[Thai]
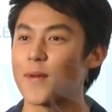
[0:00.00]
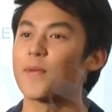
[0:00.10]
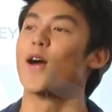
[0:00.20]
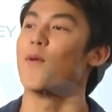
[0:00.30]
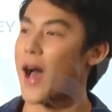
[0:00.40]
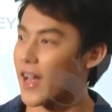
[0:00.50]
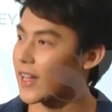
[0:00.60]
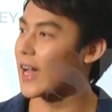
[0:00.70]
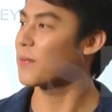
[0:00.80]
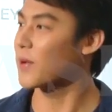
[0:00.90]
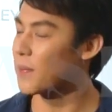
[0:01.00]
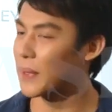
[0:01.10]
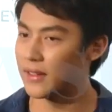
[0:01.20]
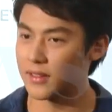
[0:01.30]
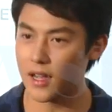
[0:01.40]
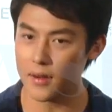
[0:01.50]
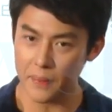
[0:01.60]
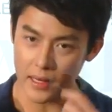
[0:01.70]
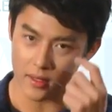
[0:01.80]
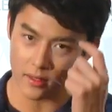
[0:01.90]
ก็ปล่อยวางครับก็เป็นก็
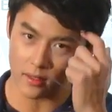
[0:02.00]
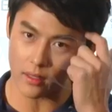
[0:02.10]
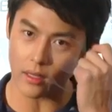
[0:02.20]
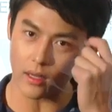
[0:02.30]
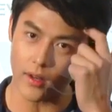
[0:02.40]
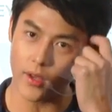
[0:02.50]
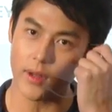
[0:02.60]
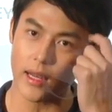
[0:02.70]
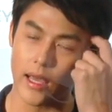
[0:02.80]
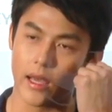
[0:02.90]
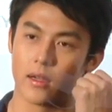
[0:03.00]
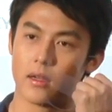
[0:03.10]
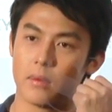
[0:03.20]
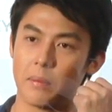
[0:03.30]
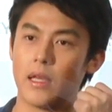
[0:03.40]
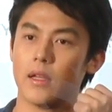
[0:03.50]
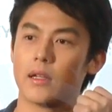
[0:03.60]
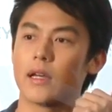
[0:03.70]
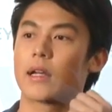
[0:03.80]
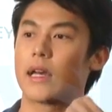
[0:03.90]
เป็นเขาเรียกว่าอะไรอ่ะมี
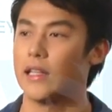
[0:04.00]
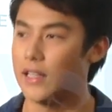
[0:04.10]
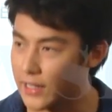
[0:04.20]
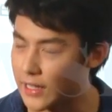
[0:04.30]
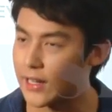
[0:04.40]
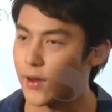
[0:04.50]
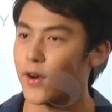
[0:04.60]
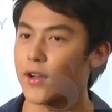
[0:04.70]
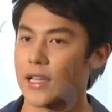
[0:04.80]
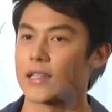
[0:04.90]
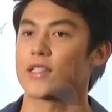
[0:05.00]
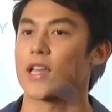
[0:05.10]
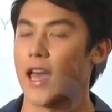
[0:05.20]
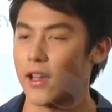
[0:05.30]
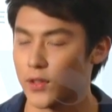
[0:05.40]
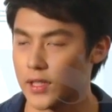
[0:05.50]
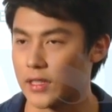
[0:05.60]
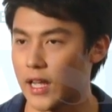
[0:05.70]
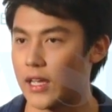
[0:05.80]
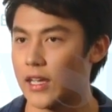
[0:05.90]
เรื่องอะไรที่ดีๆ แล้วก็อยากจะแชร์ให้คน
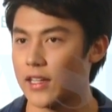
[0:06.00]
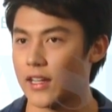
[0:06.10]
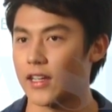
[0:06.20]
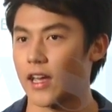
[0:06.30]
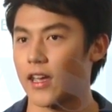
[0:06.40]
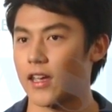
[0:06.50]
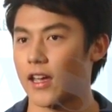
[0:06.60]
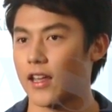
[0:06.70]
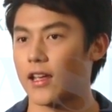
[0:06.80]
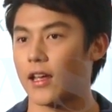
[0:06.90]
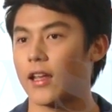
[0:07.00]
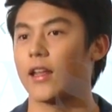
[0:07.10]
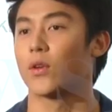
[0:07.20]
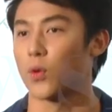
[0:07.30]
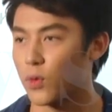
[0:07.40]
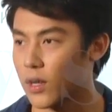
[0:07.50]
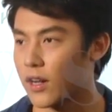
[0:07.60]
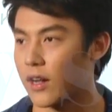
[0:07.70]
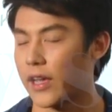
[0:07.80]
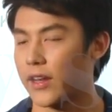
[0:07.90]
อื่นได้ได้ให้ให้ได้ให้ได้รู้แล้
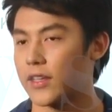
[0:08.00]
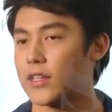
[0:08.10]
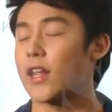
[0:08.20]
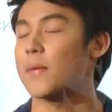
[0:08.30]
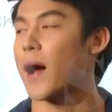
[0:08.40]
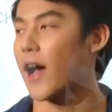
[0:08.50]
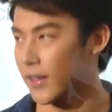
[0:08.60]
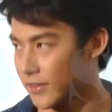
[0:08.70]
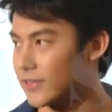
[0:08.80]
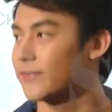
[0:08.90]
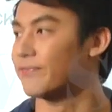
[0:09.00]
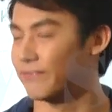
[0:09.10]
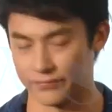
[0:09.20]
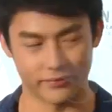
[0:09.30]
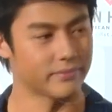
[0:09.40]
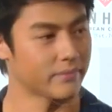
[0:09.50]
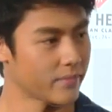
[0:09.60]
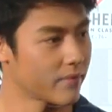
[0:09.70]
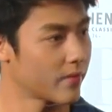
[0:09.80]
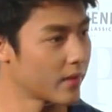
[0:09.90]
วก็ให้ได้คิดได้บ้างแต่ไม่ได้ตั้งใจ
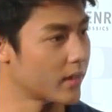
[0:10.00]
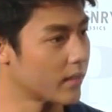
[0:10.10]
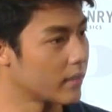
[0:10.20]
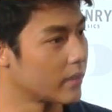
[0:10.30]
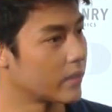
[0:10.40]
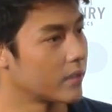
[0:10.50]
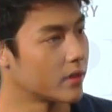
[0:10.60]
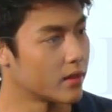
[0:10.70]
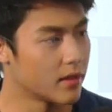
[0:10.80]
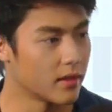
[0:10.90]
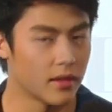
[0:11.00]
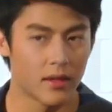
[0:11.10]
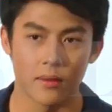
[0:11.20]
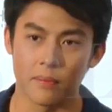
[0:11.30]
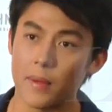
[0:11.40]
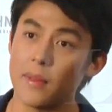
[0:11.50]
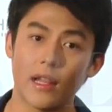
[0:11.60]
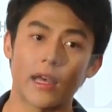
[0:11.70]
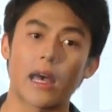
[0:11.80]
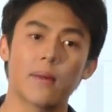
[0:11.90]
จะตจอะจงว่าบอกใครหรือกลุ่มไม่มี
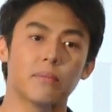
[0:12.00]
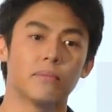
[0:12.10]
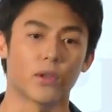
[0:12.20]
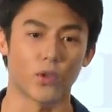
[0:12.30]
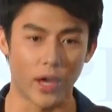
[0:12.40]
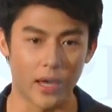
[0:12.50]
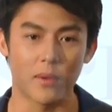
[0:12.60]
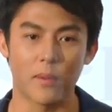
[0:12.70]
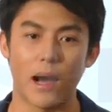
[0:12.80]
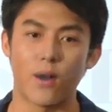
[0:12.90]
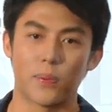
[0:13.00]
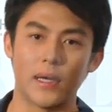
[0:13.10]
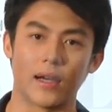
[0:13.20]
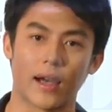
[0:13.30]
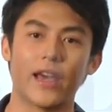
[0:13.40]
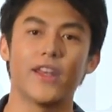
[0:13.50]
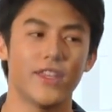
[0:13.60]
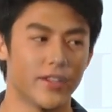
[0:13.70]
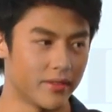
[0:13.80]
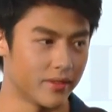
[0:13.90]
เลยครับบอกตัวเองเบาๆ เผื่อใครได้
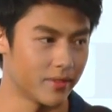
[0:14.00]
ยิน